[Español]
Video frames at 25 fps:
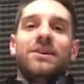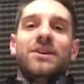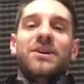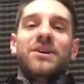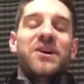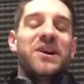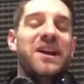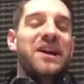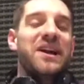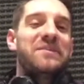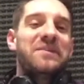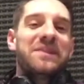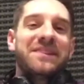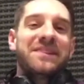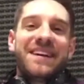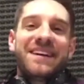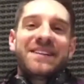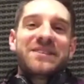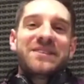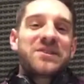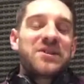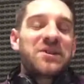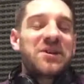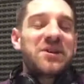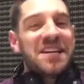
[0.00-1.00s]
Hola, ¿cómo
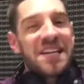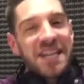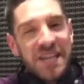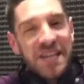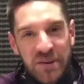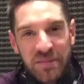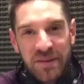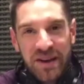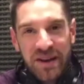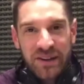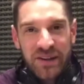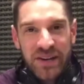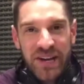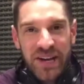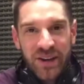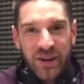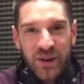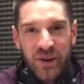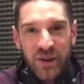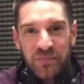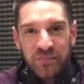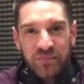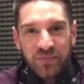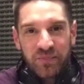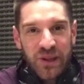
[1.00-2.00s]
están? Soy Nico
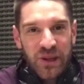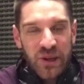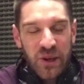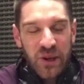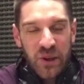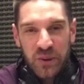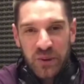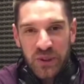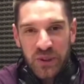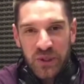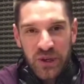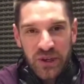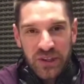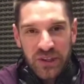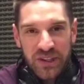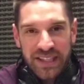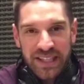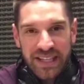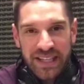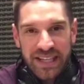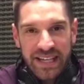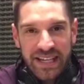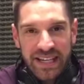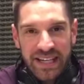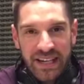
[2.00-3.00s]
Maldonado, locutor
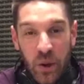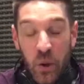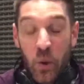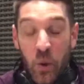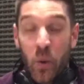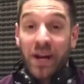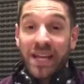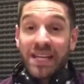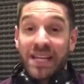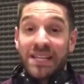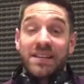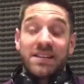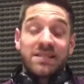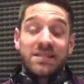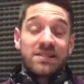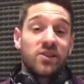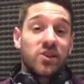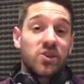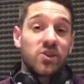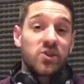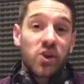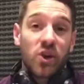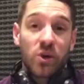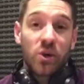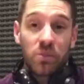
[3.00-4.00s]
de Los 40
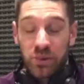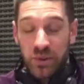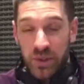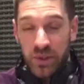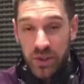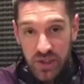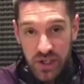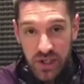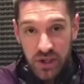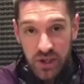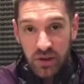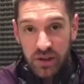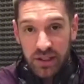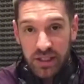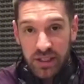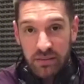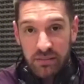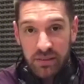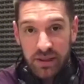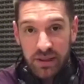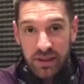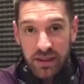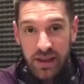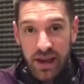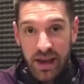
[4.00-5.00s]
105.5 y
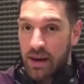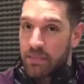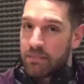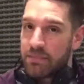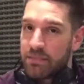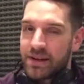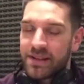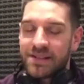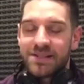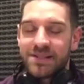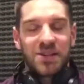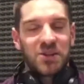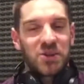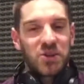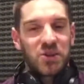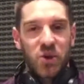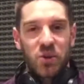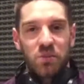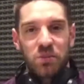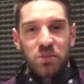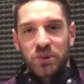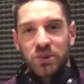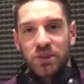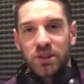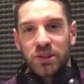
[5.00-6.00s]
también de Aspen
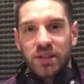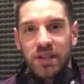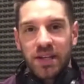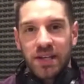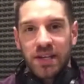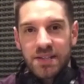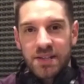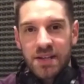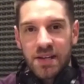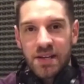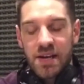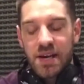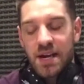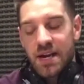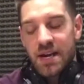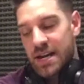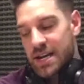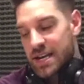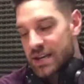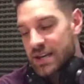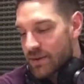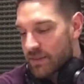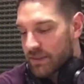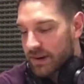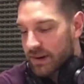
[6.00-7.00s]
102.3.
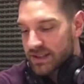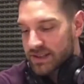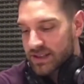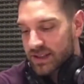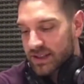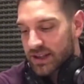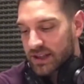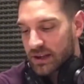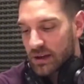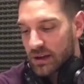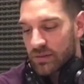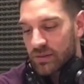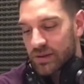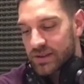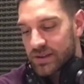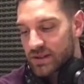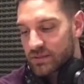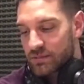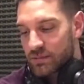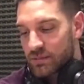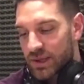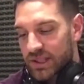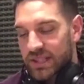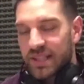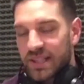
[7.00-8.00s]
Y me parece que lo más
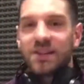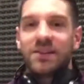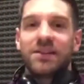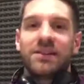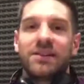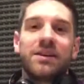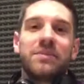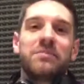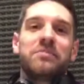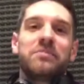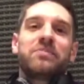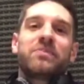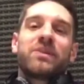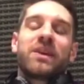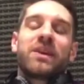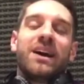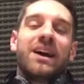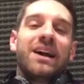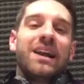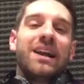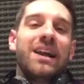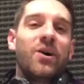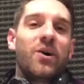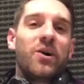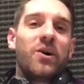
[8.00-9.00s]
importante
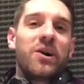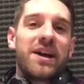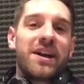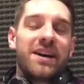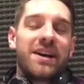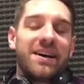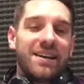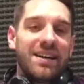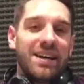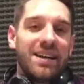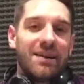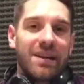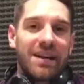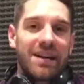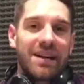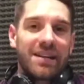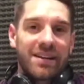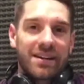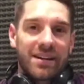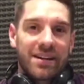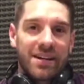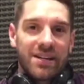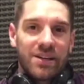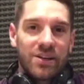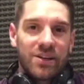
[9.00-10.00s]
a la hora de hablar de
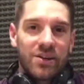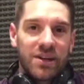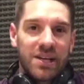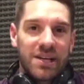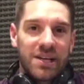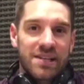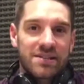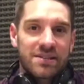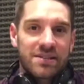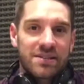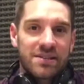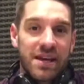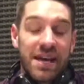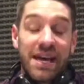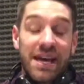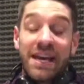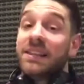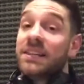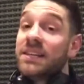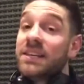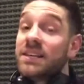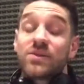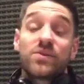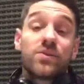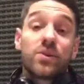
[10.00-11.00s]
radio es el
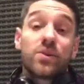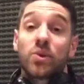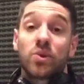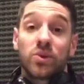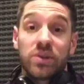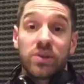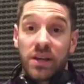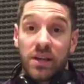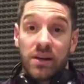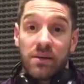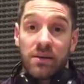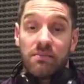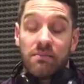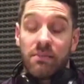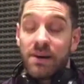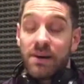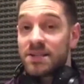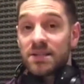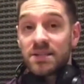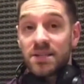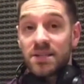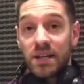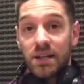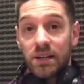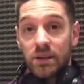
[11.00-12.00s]
disfrute.
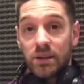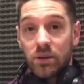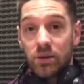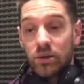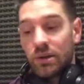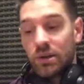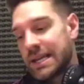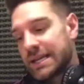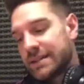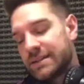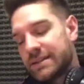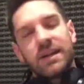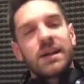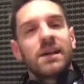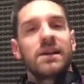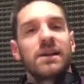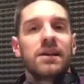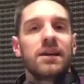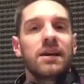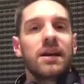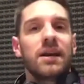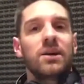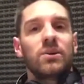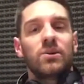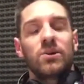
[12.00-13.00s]
Más allá de todo, de la
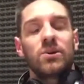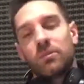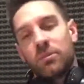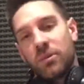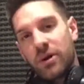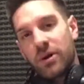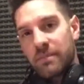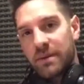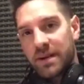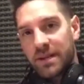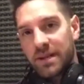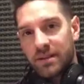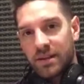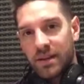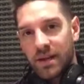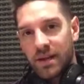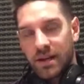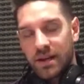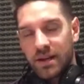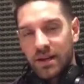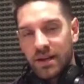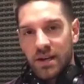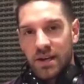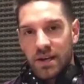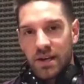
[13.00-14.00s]
técnica que uno puede
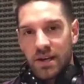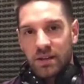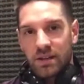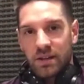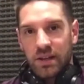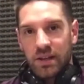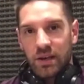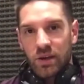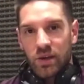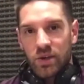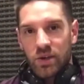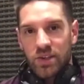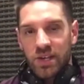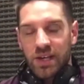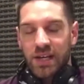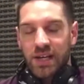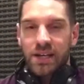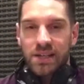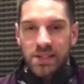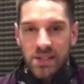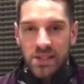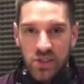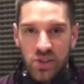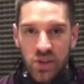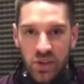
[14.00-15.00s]
aprender, de los
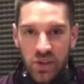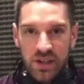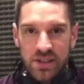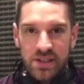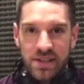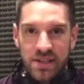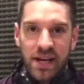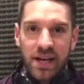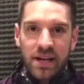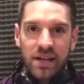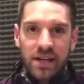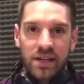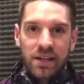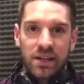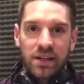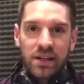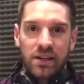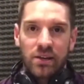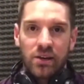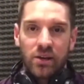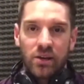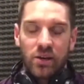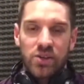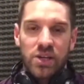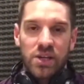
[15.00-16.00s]
ejercicios que se hagan
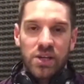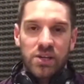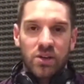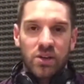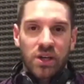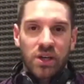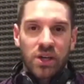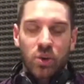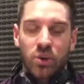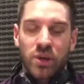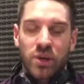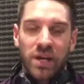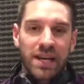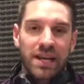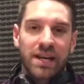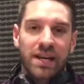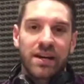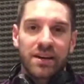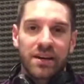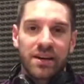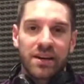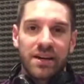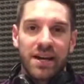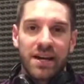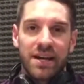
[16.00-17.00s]
en los años que dura la
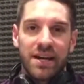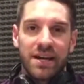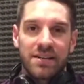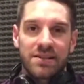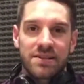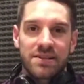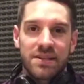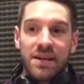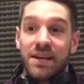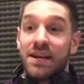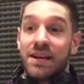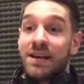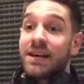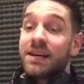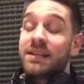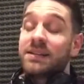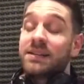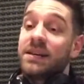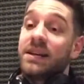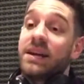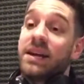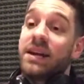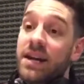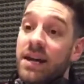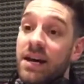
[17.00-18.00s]
carrera, es
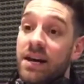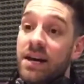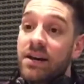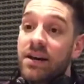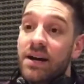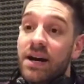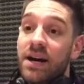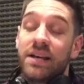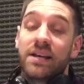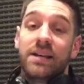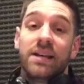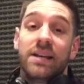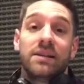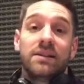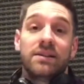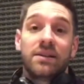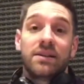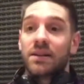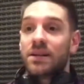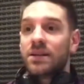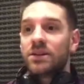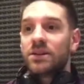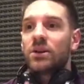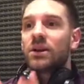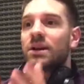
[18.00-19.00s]
estar acá, adelante
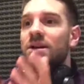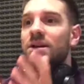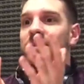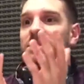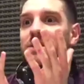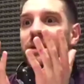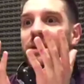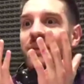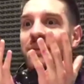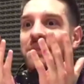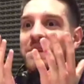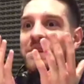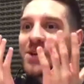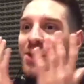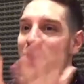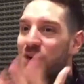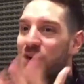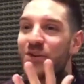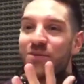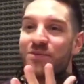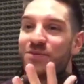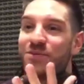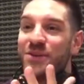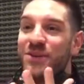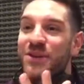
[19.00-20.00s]
de esto que se llama
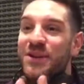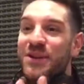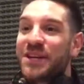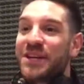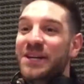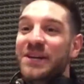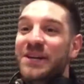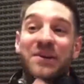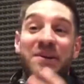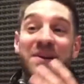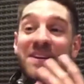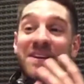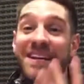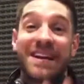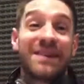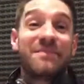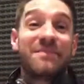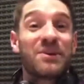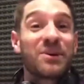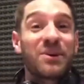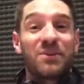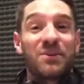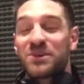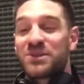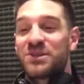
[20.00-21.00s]
micrófono y que lo
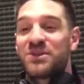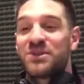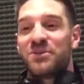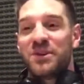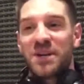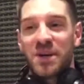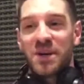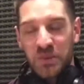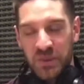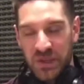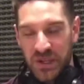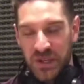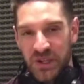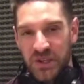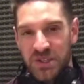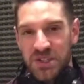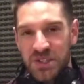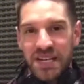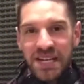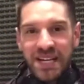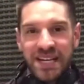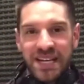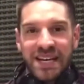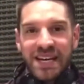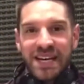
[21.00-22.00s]
veneramos como si fuera un dios,
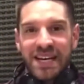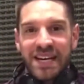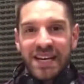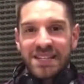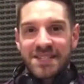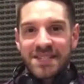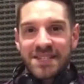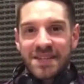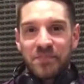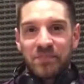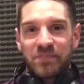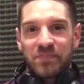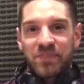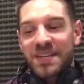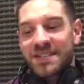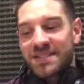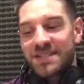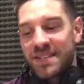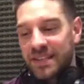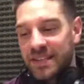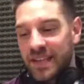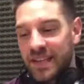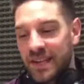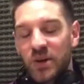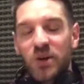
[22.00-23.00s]
es
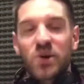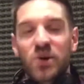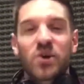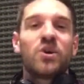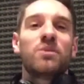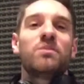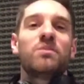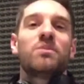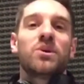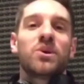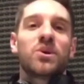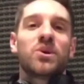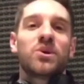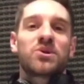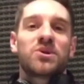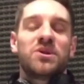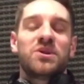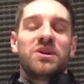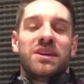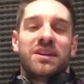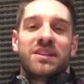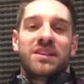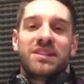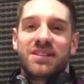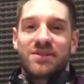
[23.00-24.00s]
sentirnos cómodos,
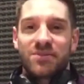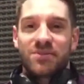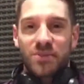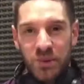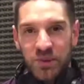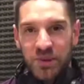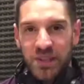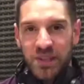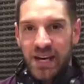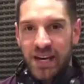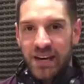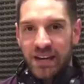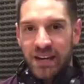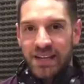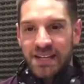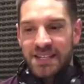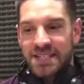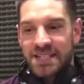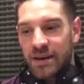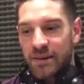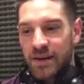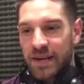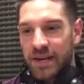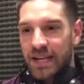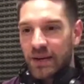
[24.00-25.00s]
disfrutar y
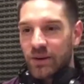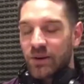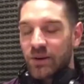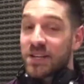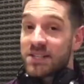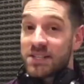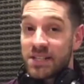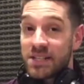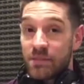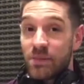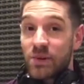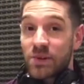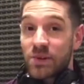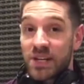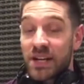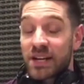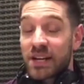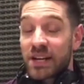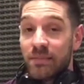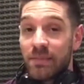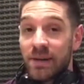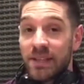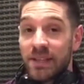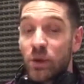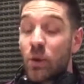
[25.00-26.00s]
saber que lo que hacemos es
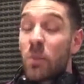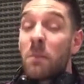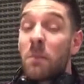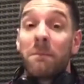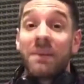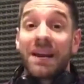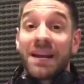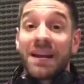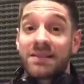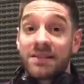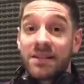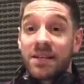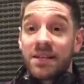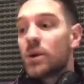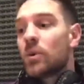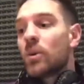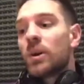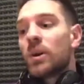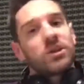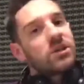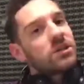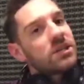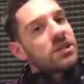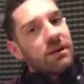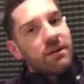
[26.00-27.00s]
realmente un placer y
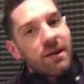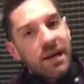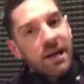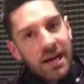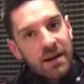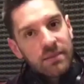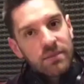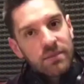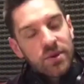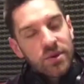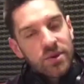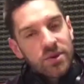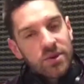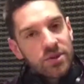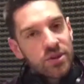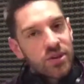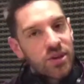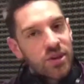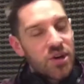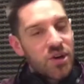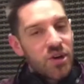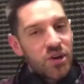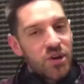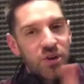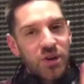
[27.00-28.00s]
cuando trabajamos
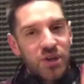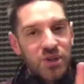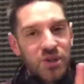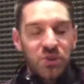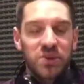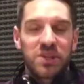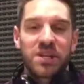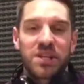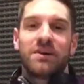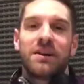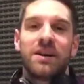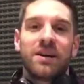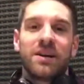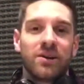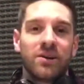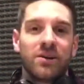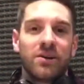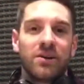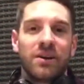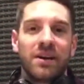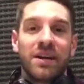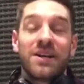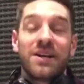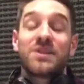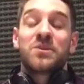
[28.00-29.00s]
no es un
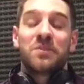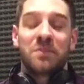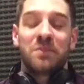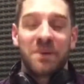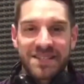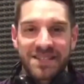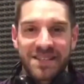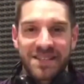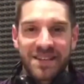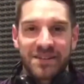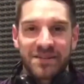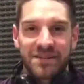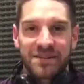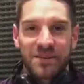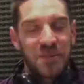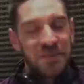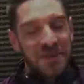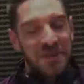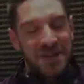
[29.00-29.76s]
trabajo, es un placer. Un